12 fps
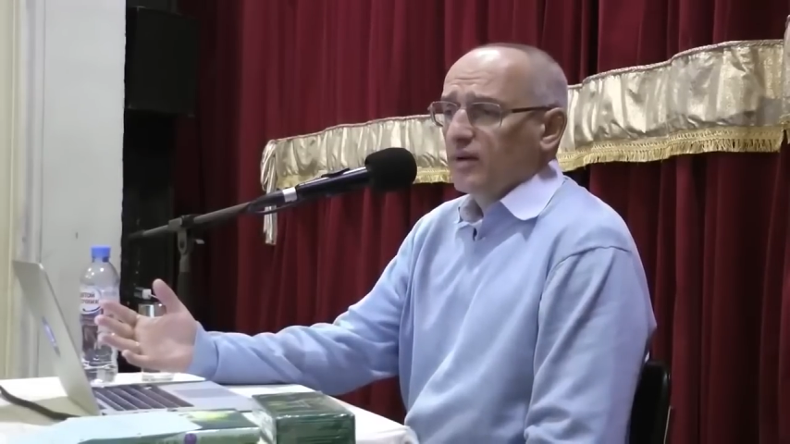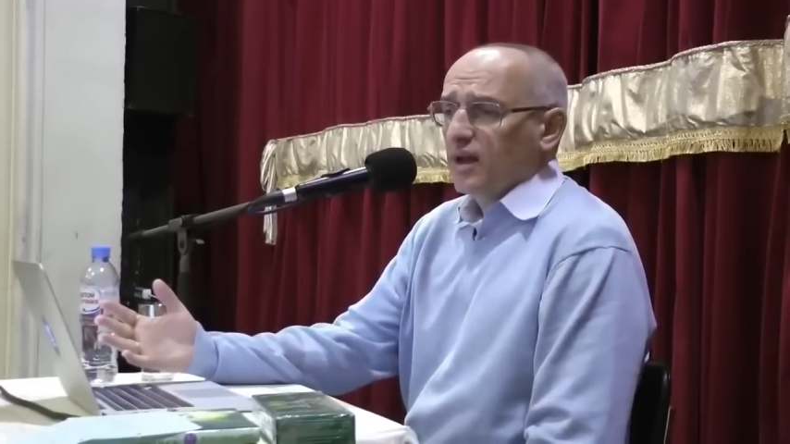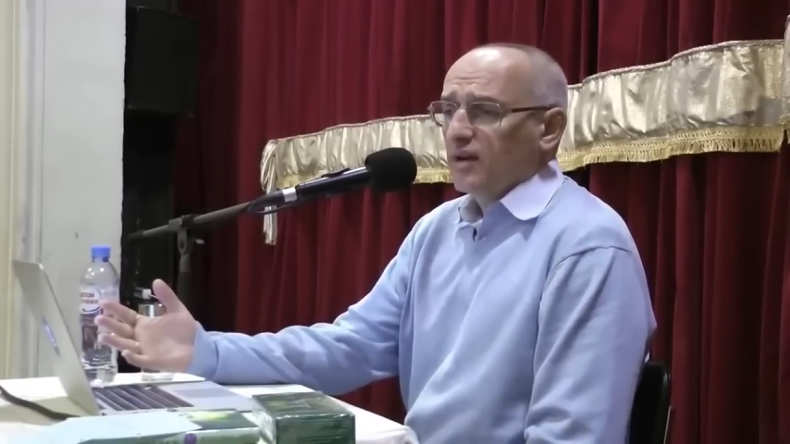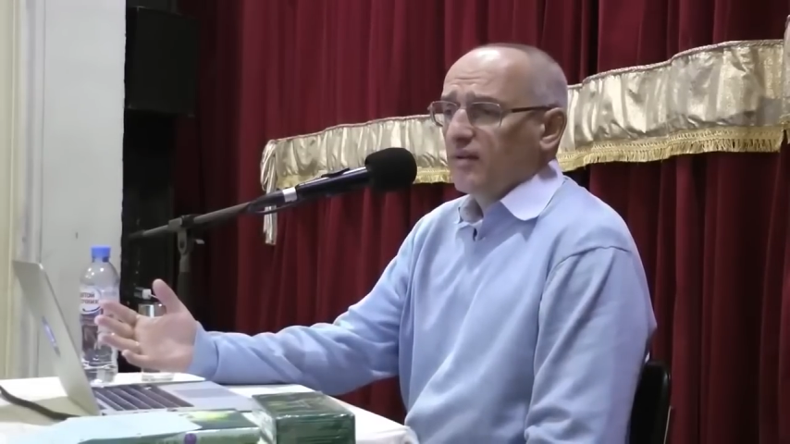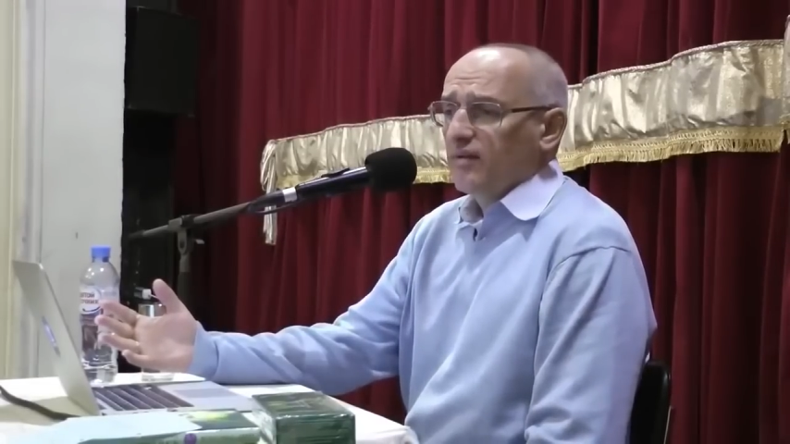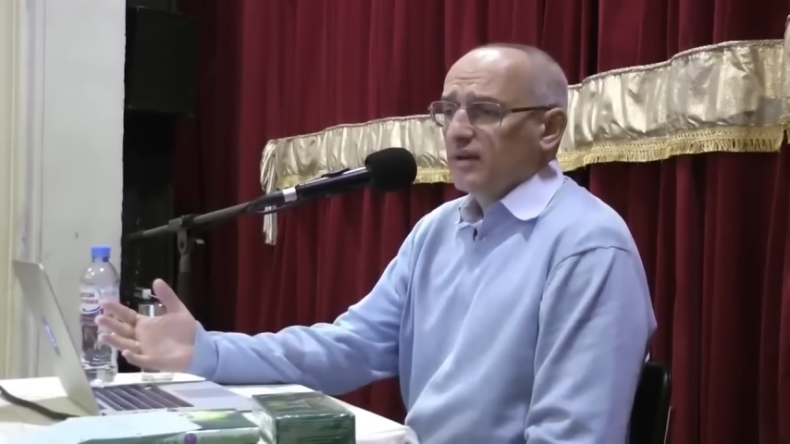
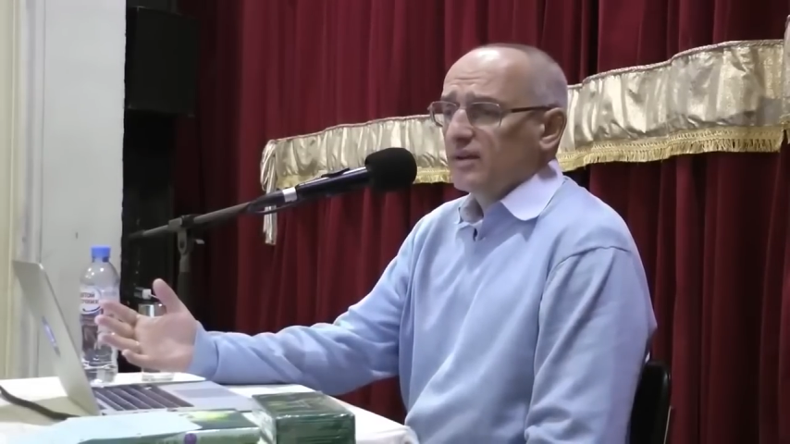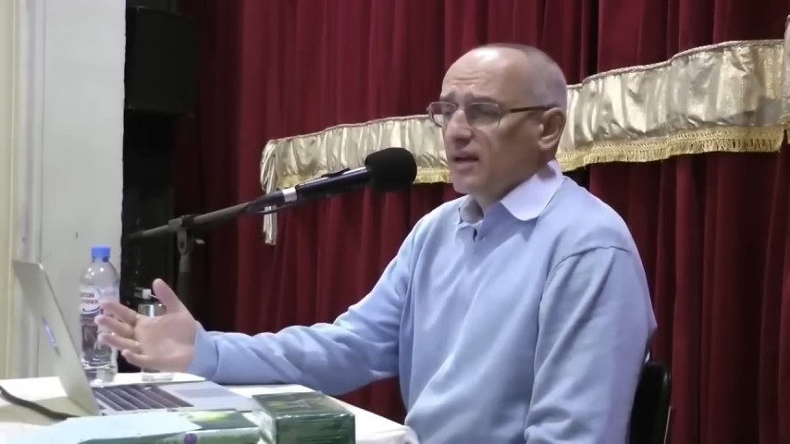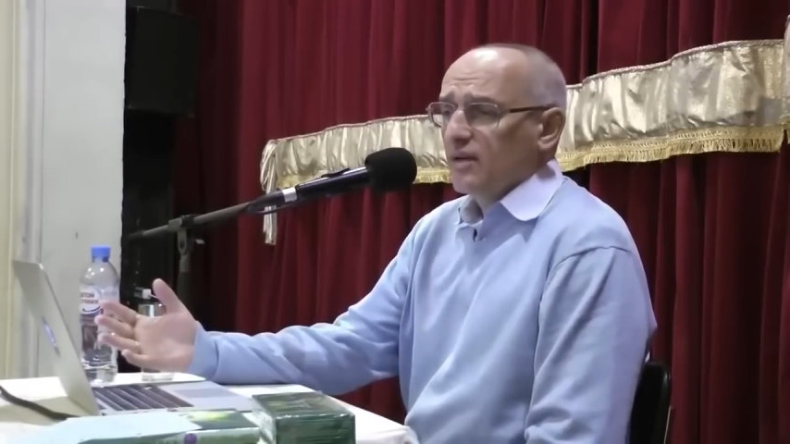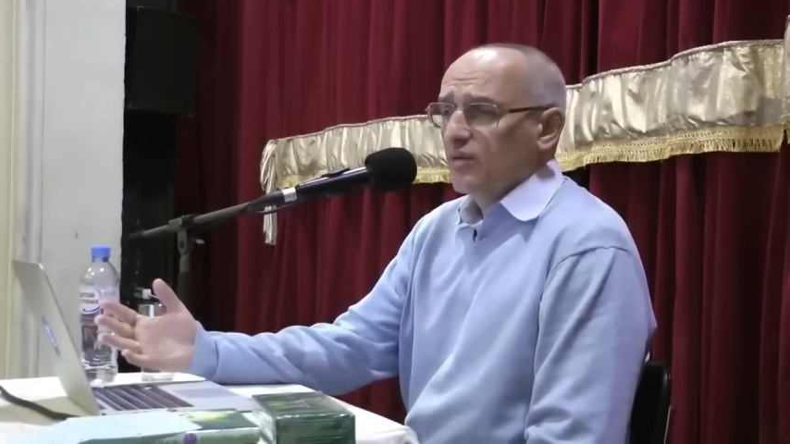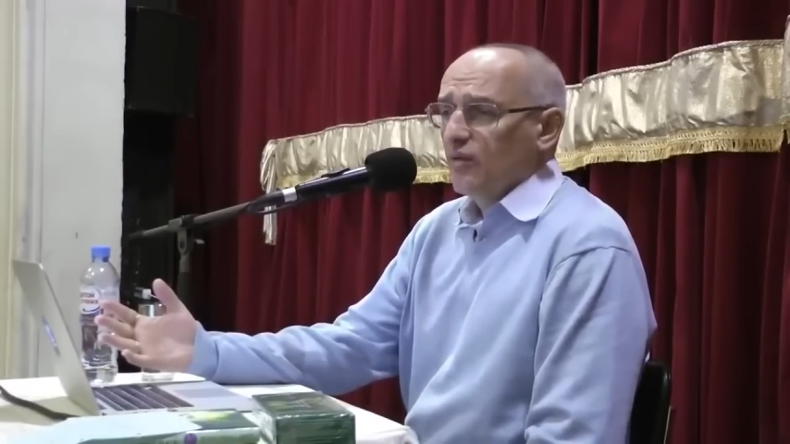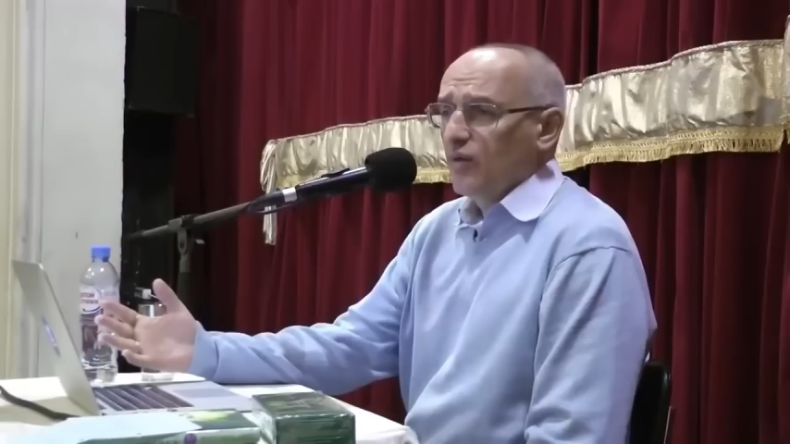надо вас
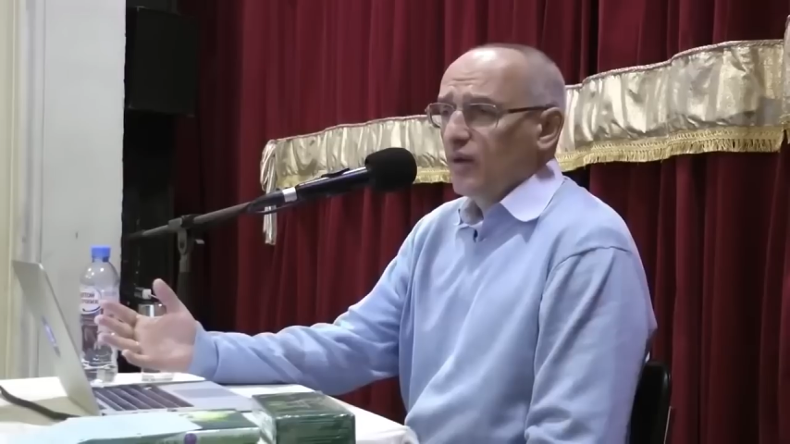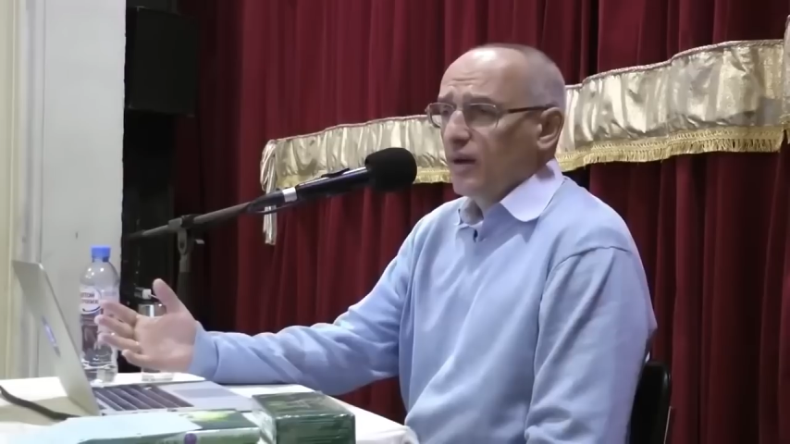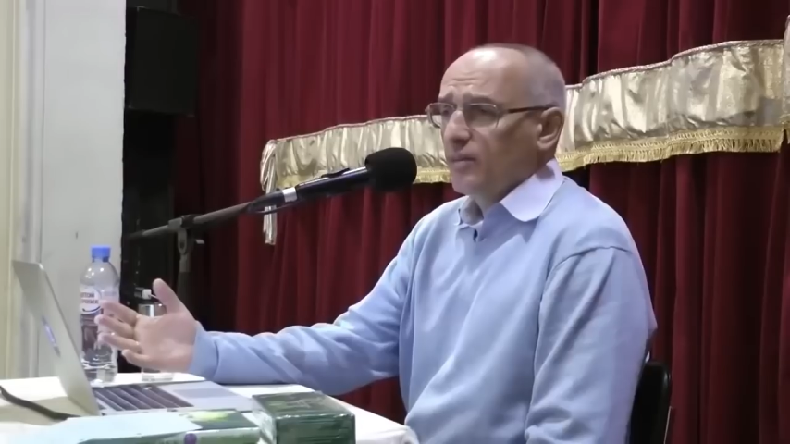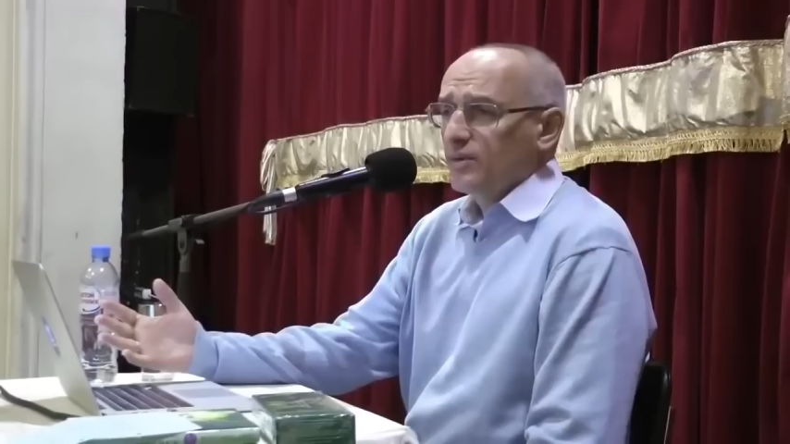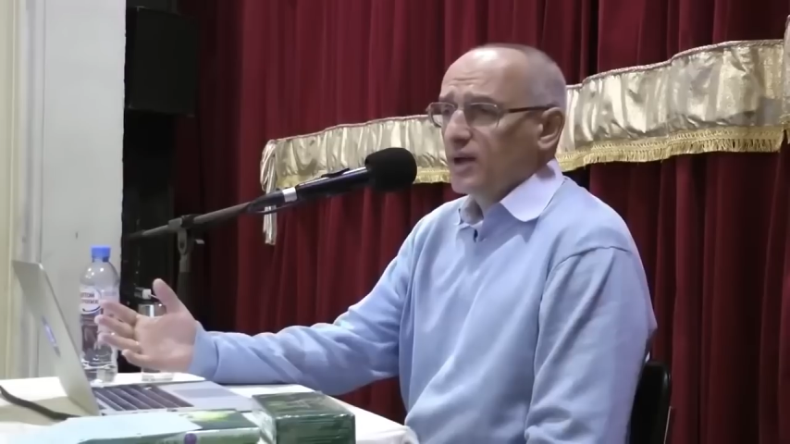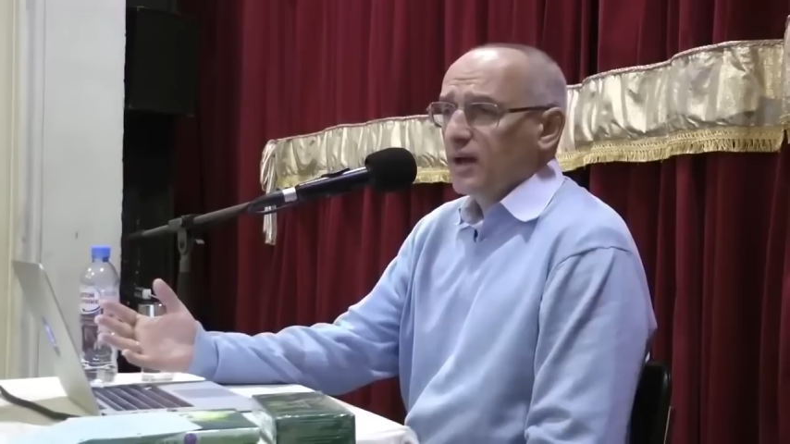
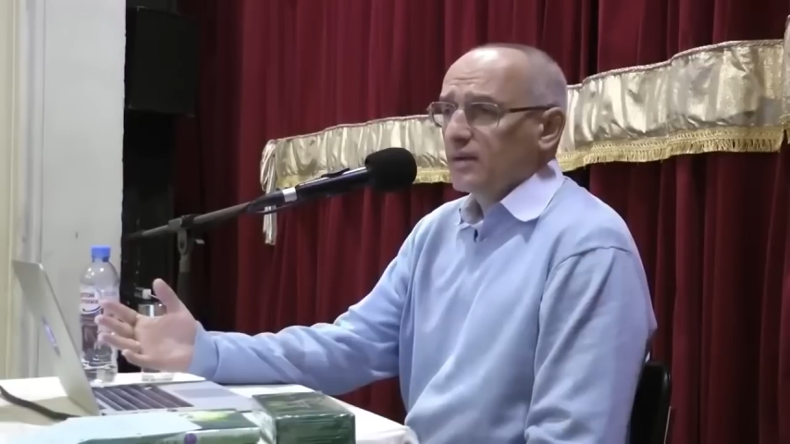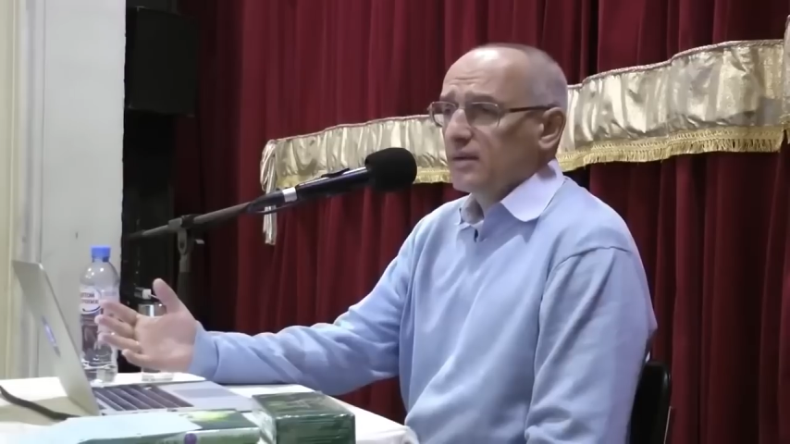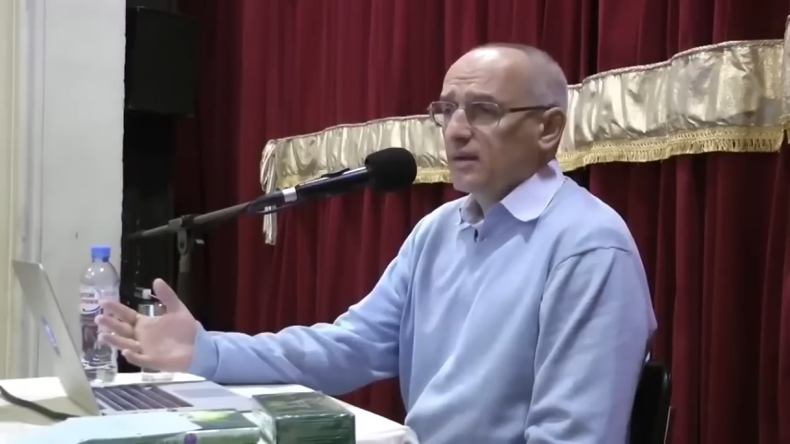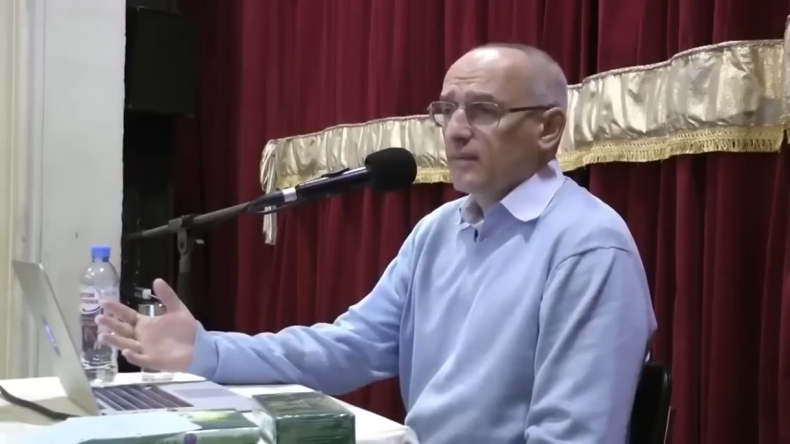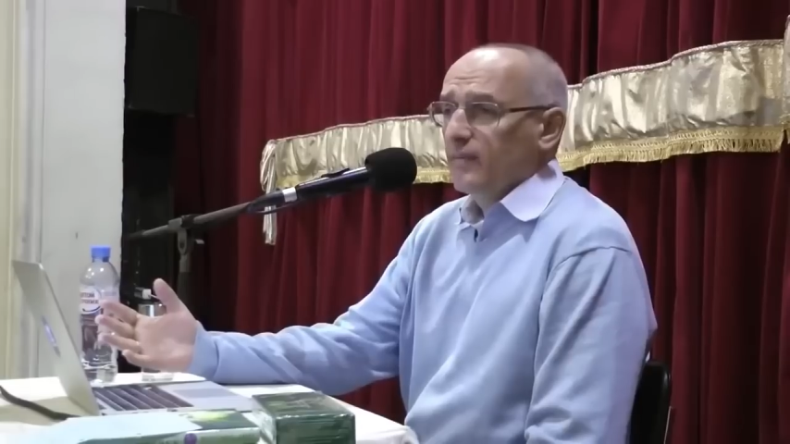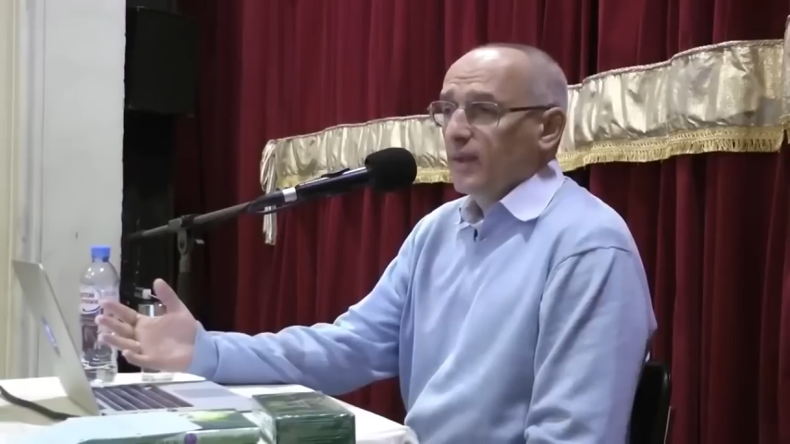одной
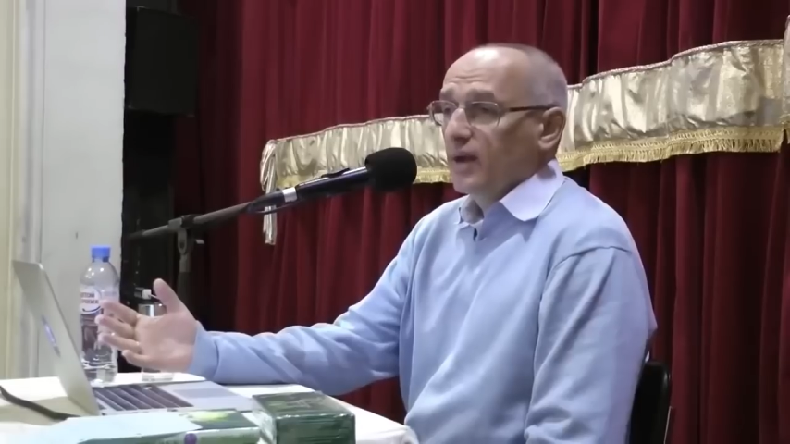общаться,